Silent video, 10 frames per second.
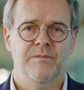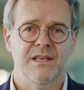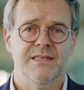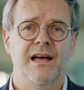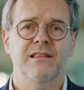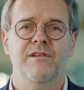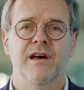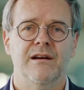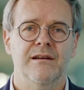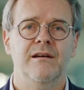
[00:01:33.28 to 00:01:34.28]
Das
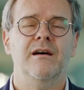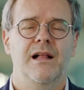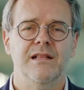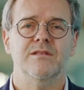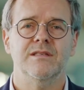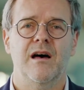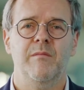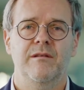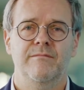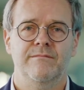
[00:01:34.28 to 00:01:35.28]
Handwerk hält
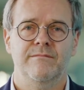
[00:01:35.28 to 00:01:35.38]
zusammen.